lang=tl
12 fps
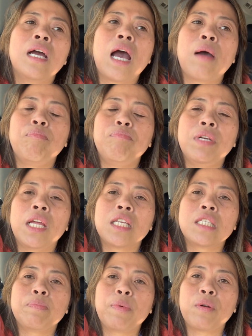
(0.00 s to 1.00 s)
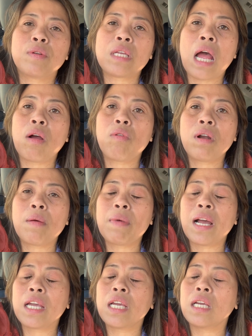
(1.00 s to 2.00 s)
updates pero sa ako lang
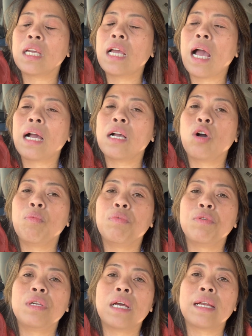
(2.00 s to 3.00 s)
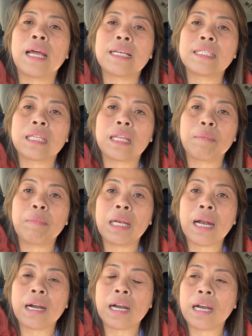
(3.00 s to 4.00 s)
mga igagaw pod nga nasa
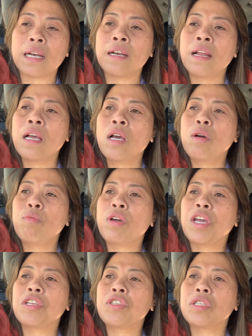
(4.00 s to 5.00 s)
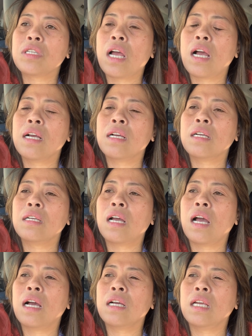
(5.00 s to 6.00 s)
tagbilaran which ang
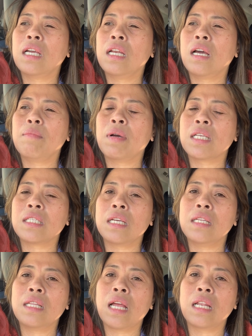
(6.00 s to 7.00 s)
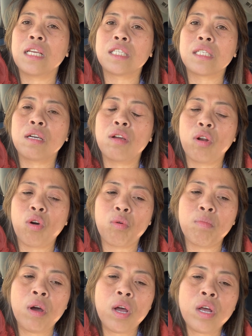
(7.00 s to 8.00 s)
ang ilang mga signal is
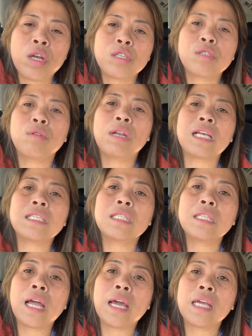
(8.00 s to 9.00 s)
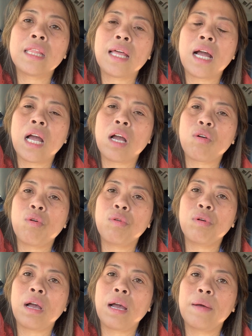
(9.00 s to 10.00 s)
globe so last night ang
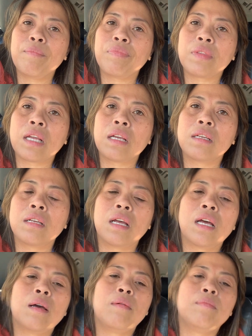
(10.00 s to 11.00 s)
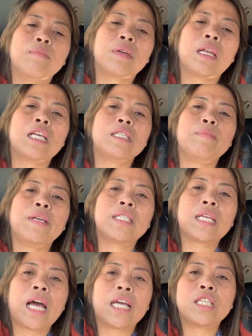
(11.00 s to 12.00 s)
akong um, um, classmate
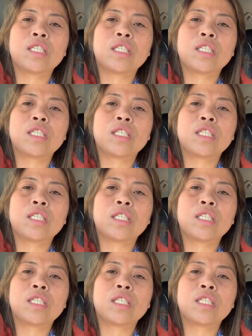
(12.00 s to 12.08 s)
sa high